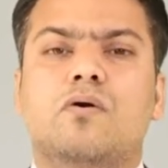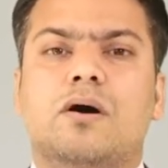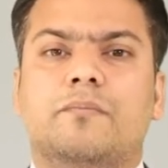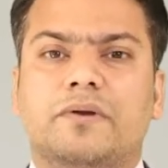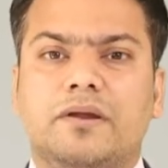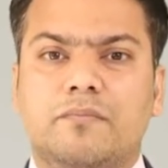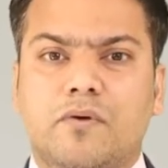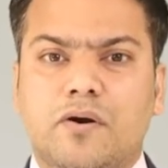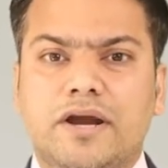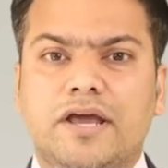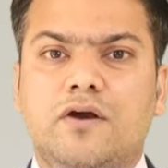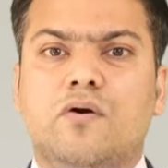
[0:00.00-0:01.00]
अपनी
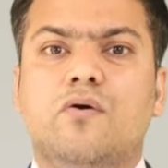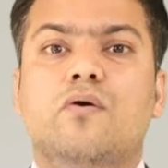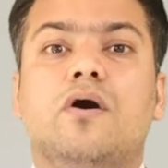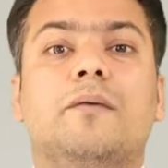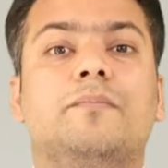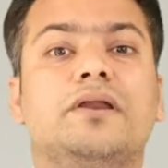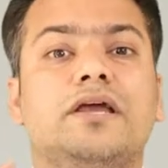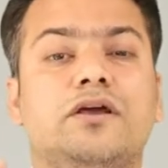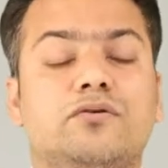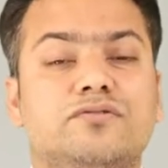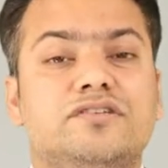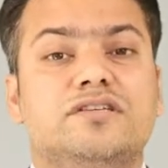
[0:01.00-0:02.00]
बॉडी को अपनी
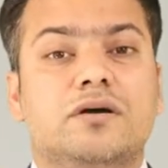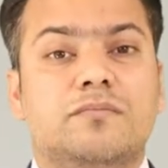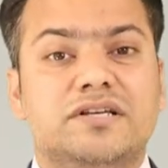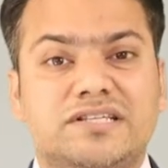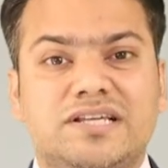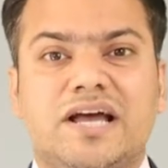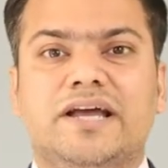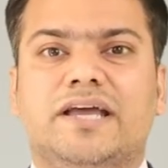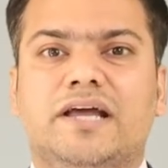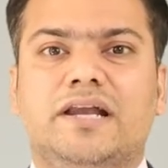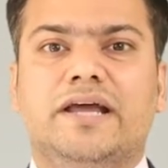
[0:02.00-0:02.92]
उस समस्या के